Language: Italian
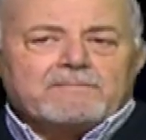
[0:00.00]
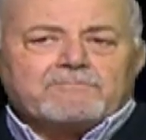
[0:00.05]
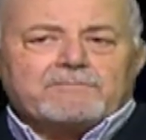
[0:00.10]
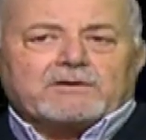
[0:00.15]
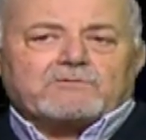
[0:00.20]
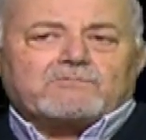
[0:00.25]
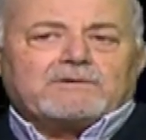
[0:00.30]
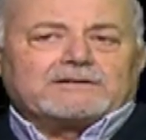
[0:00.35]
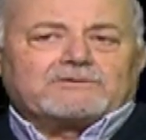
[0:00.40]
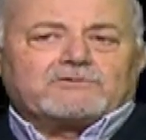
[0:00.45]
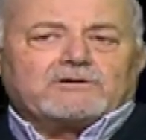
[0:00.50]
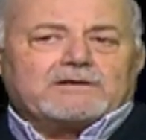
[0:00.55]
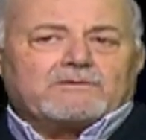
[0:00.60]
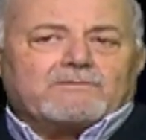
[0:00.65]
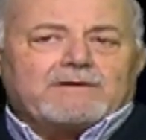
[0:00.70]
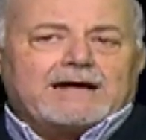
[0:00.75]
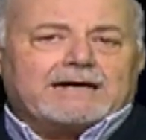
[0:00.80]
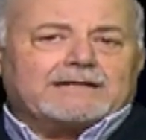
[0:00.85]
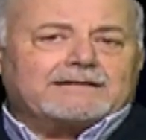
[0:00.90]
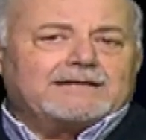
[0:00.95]
Per quanto
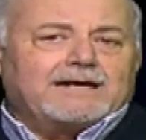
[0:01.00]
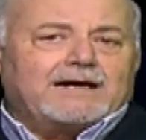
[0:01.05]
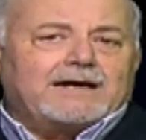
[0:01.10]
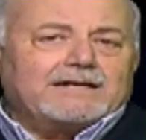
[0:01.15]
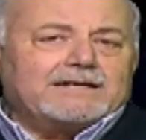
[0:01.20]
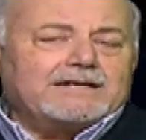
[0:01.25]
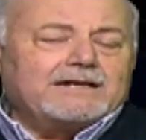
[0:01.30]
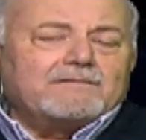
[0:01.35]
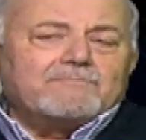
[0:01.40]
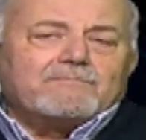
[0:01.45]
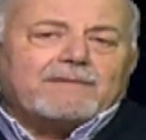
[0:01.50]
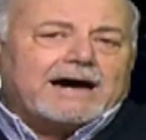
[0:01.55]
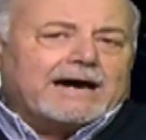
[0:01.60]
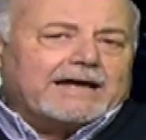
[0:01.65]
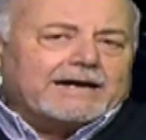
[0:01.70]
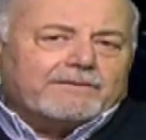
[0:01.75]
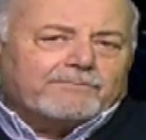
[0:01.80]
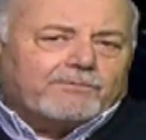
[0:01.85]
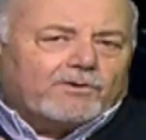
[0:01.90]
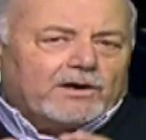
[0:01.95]
riguarda il
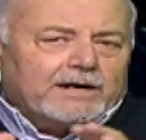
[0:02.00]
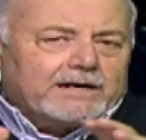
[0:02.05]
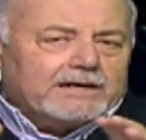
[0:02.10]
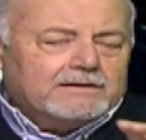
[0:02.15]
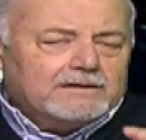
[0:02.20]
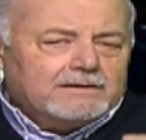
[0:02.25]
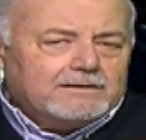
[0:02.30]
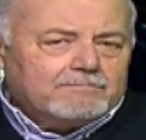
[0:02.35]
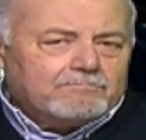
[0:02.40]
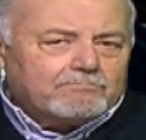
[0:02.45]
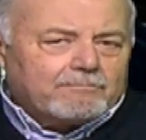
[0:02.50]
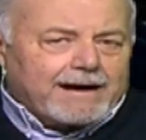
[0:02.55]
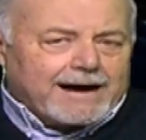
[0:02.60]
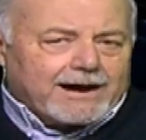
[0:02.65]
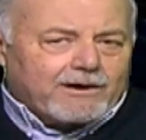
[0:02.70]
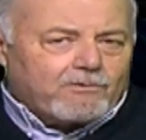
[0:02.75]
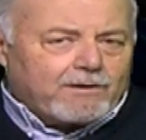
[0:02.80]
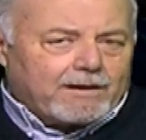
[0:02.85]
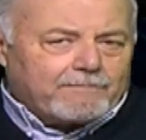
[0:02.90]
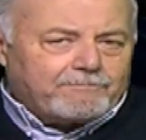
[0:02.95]
mare poi
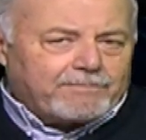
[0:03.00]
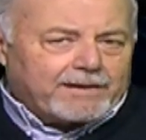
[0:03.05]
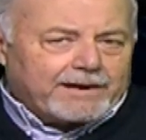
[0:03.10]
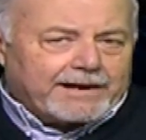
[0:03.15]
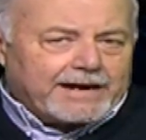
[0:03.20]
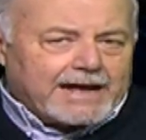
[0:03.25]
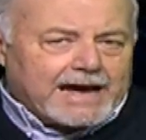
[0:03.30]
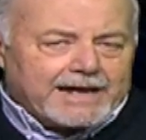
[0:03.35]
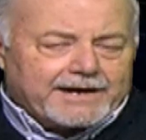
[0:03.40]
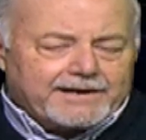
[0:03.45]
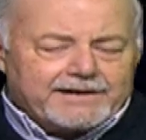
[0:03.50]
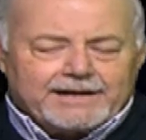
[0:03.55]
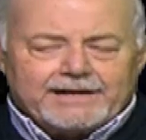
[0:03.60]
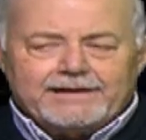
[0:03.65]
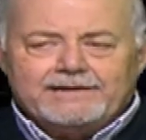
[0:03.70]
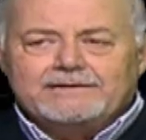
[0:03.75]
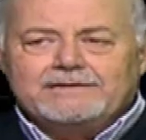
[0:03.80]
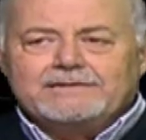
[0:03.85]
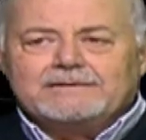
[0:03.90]
manco a parlarne,